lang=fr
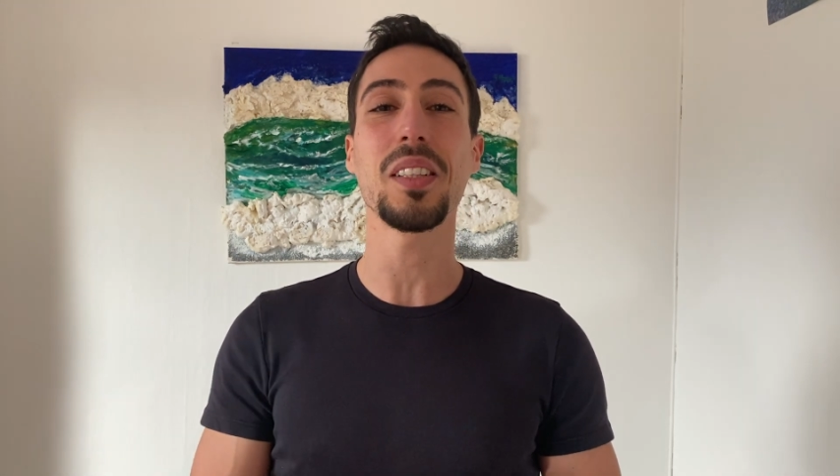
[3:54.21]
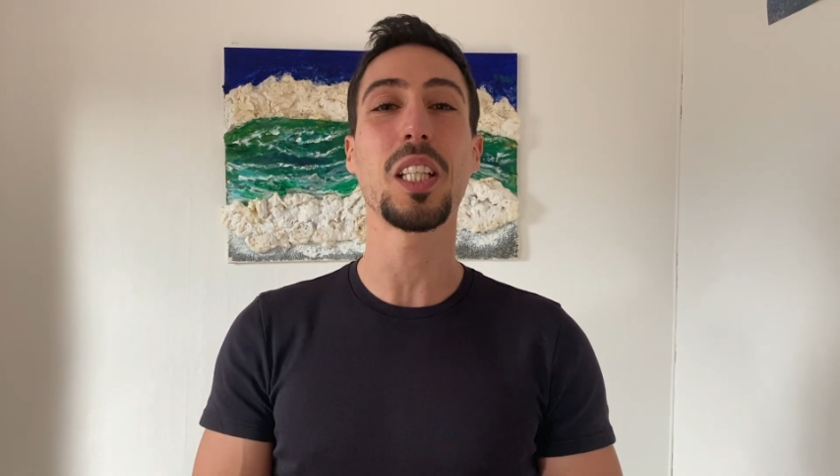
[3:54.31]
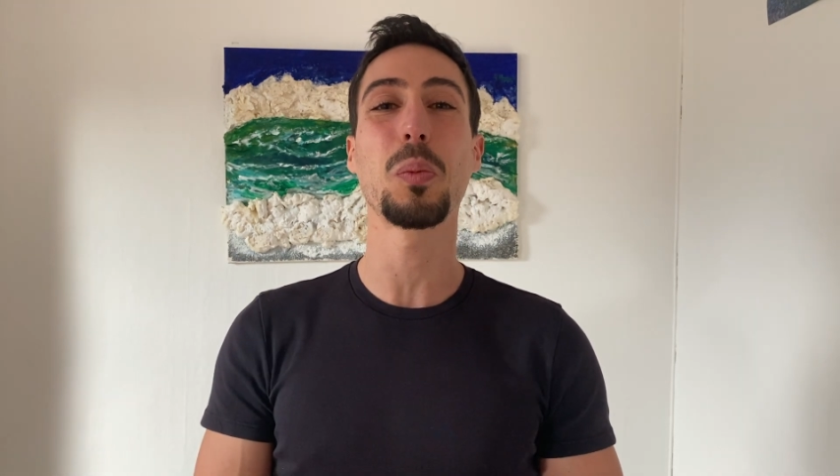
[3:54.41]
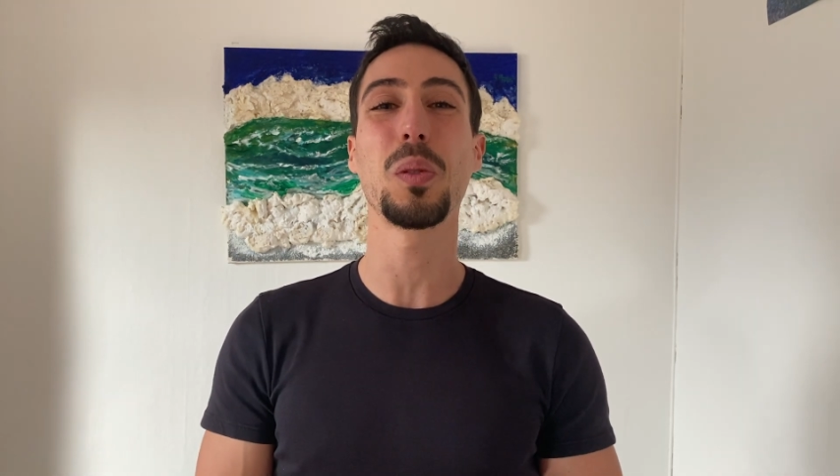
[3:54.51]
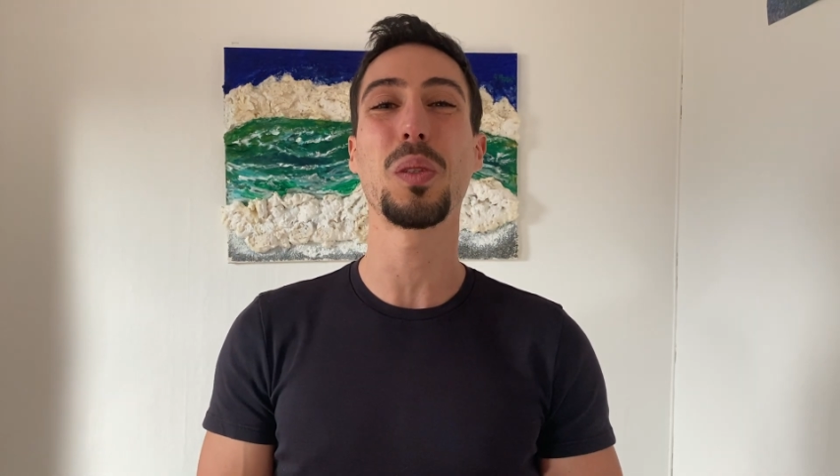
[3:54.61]

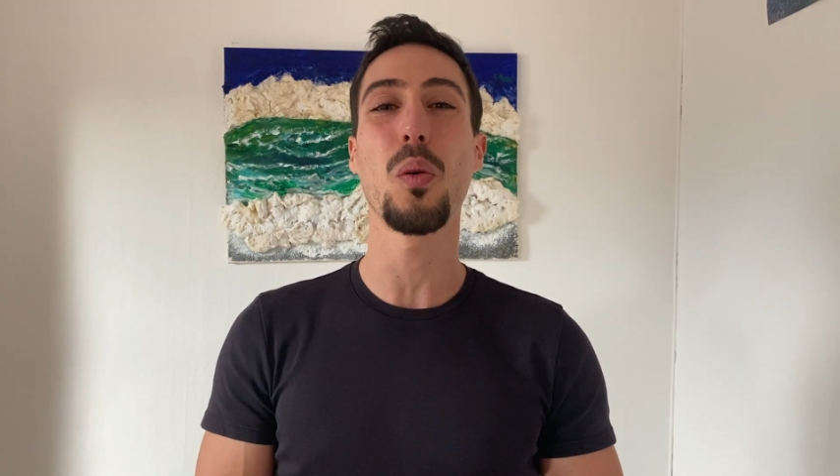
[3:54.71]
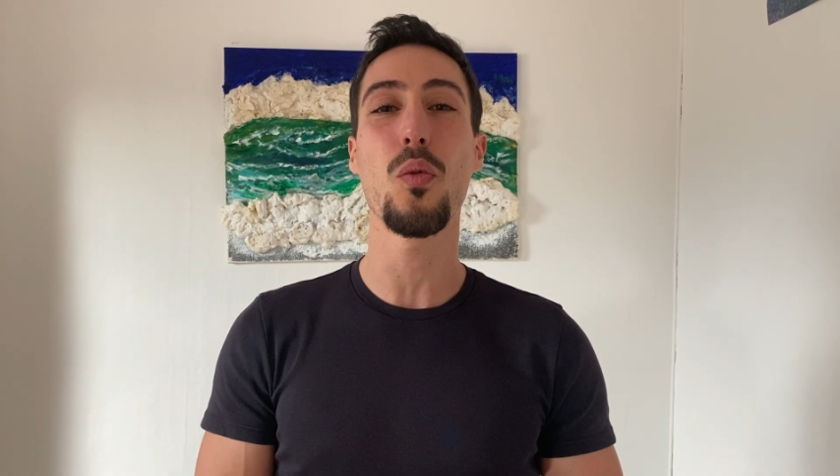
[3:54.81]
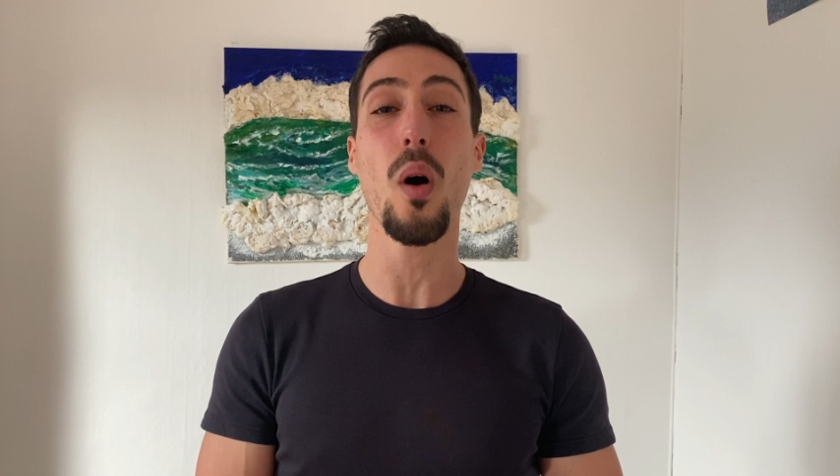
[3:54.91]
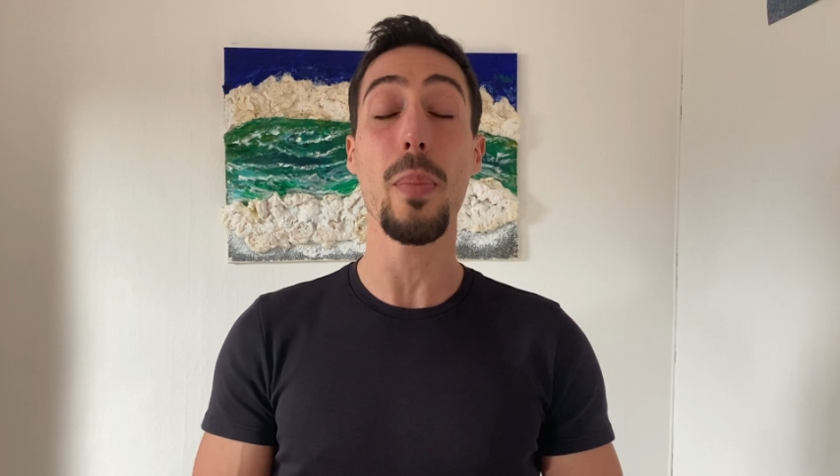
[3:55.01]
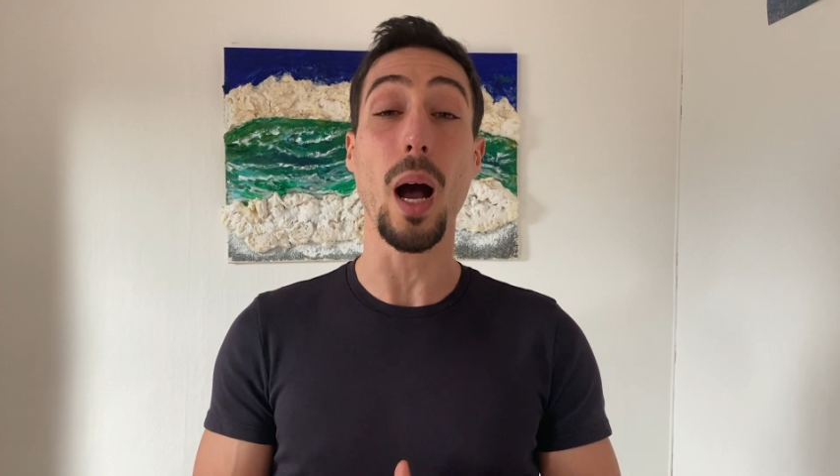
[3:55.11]
d'exposition au
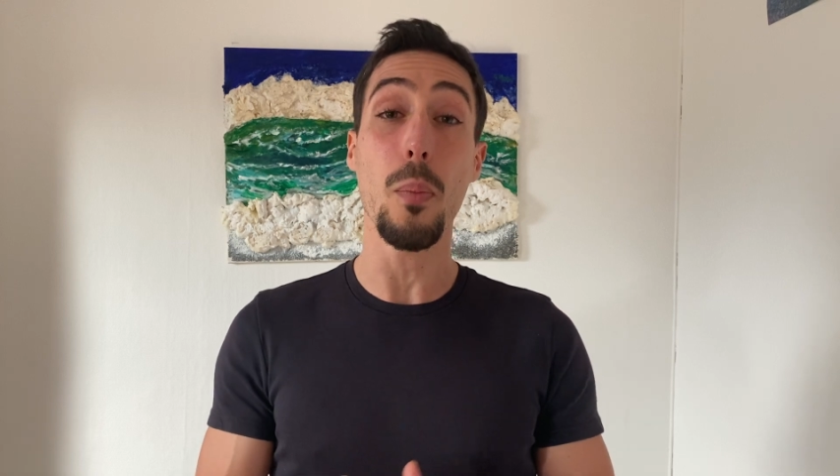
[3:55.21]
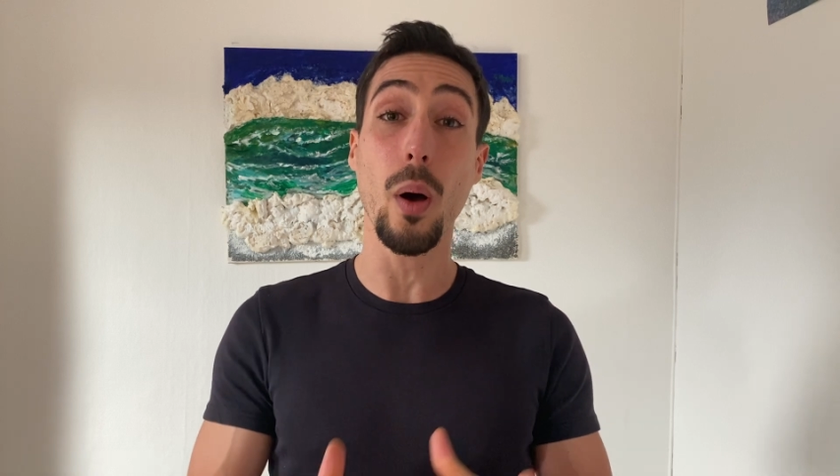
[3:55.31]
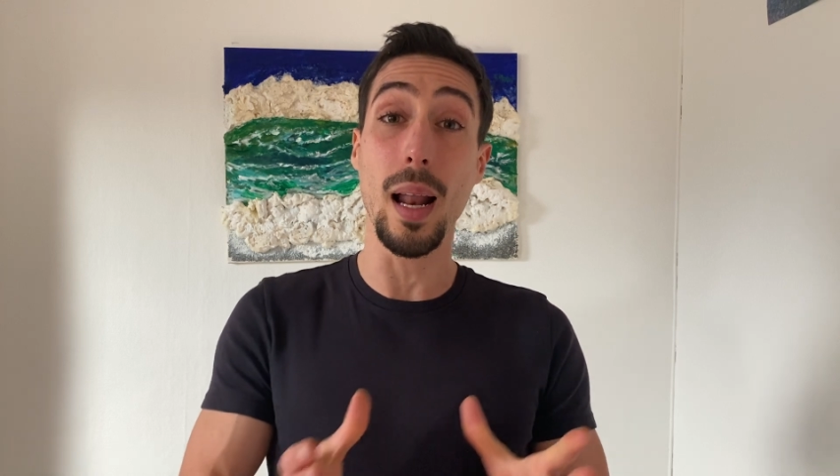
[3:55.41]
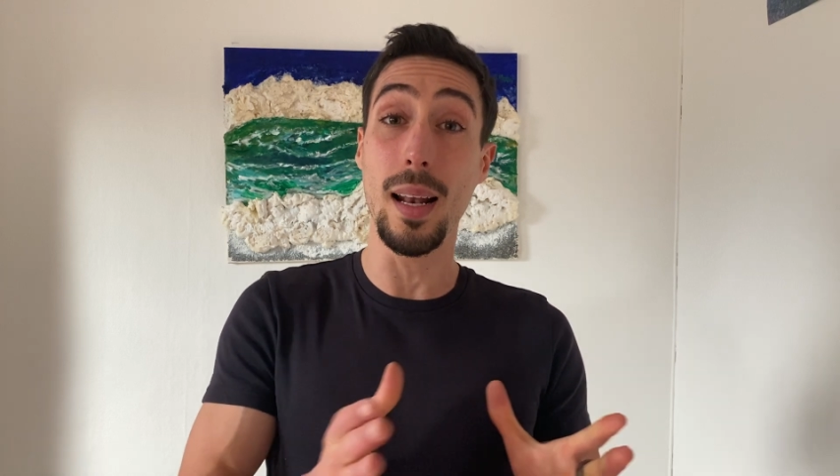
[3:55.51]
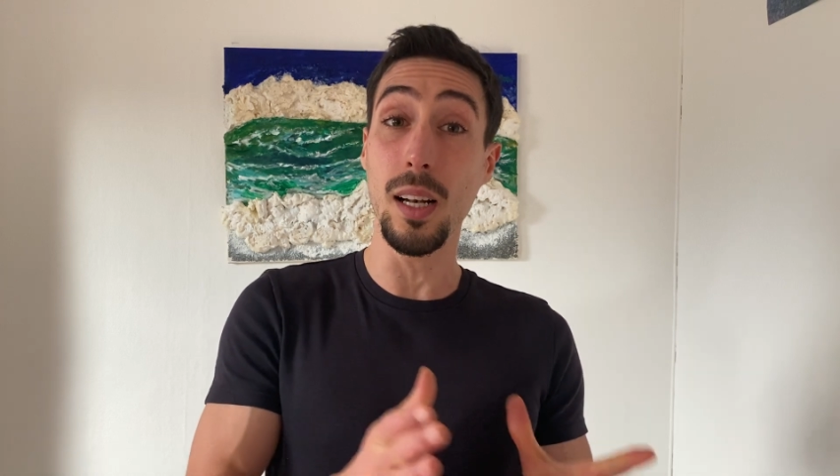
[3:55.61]
froid par rapport
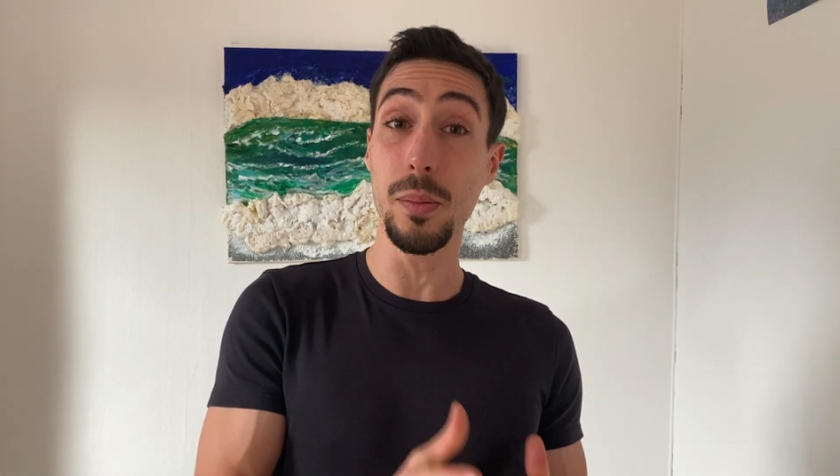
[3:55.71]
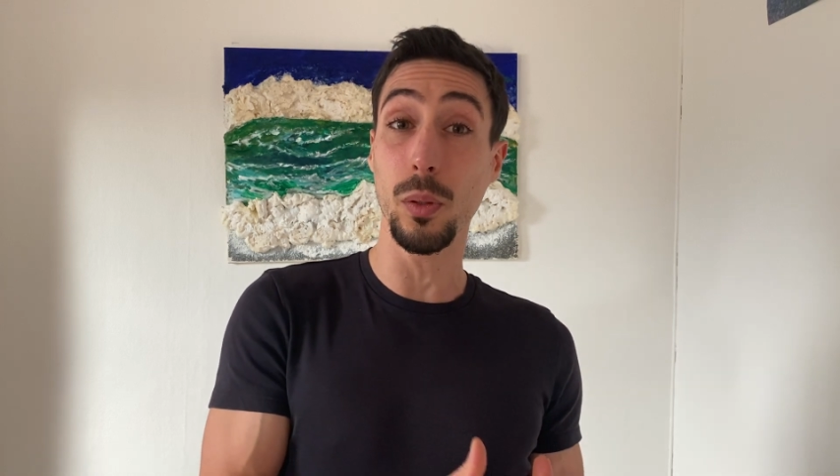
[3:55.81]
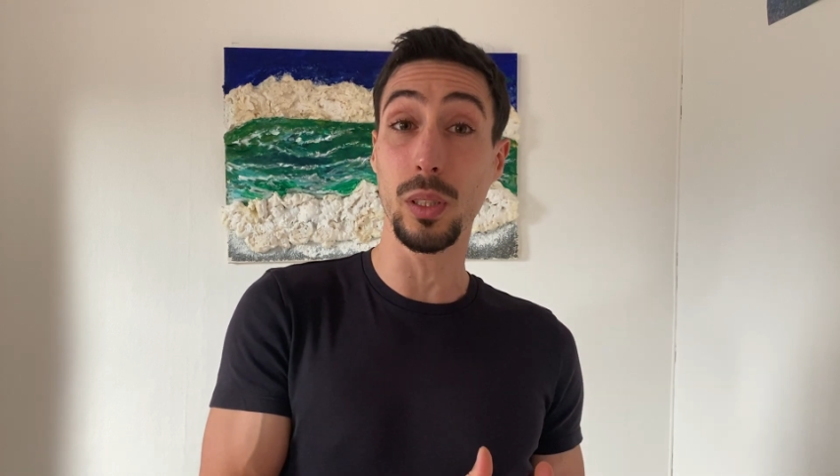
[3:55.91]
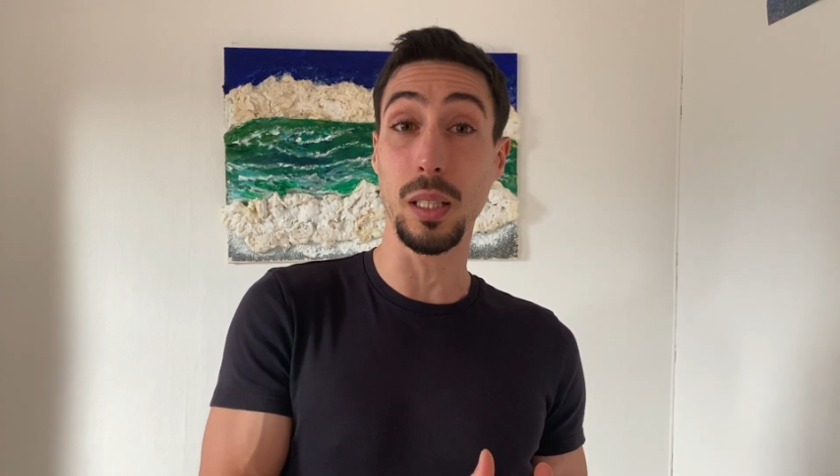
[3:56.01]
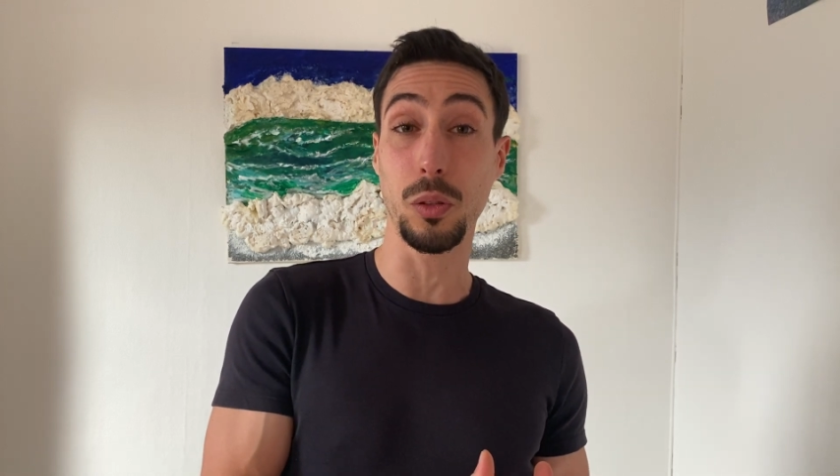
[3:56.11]
à
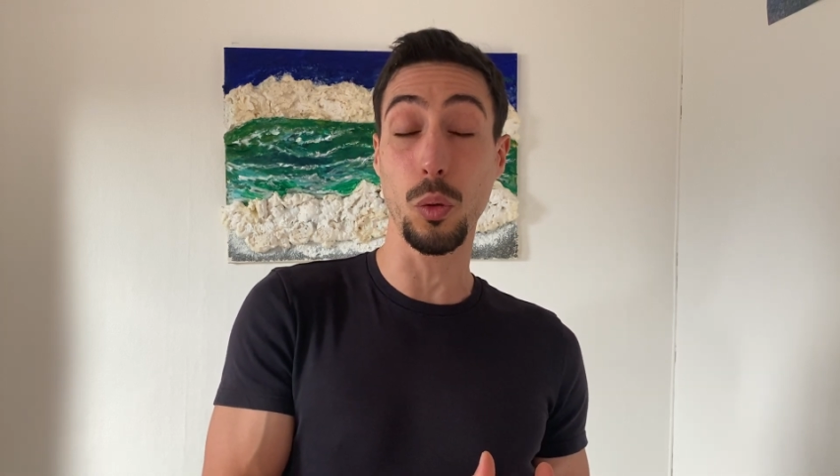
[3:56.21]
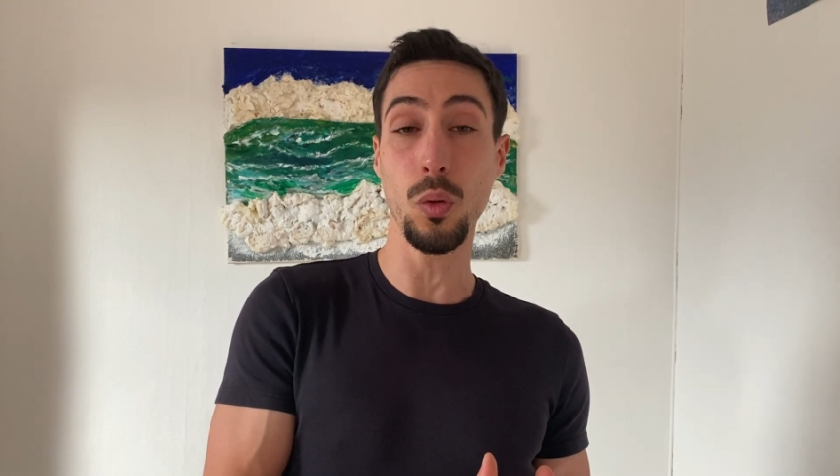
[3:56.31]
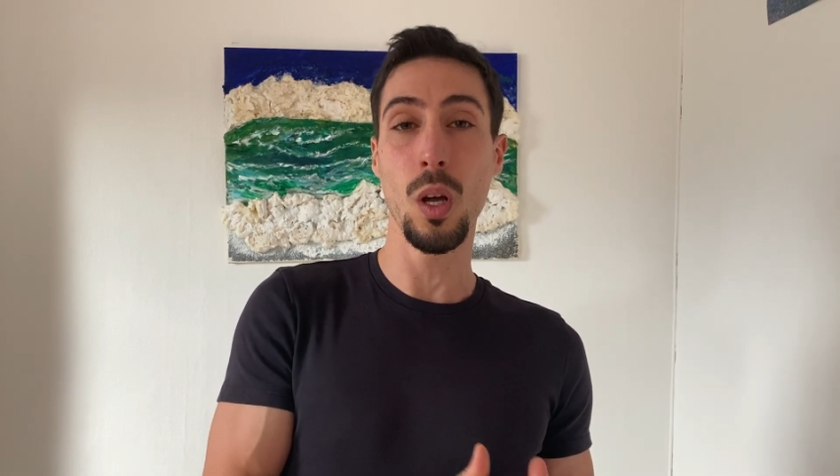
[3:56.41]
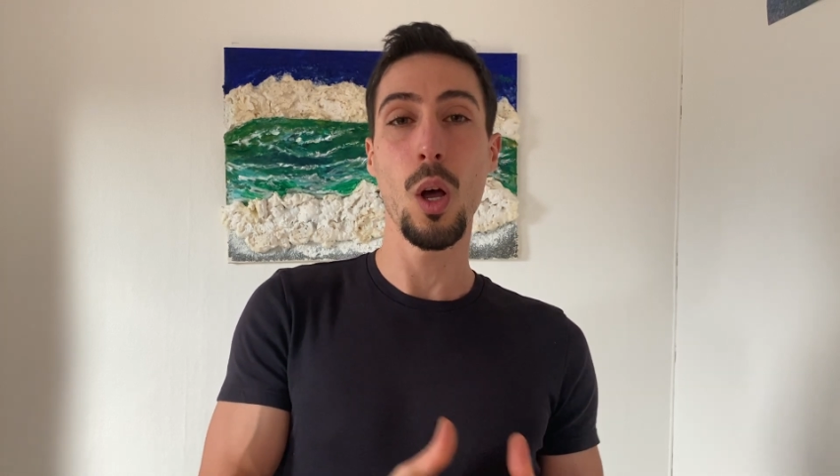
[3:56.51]
l'alimentation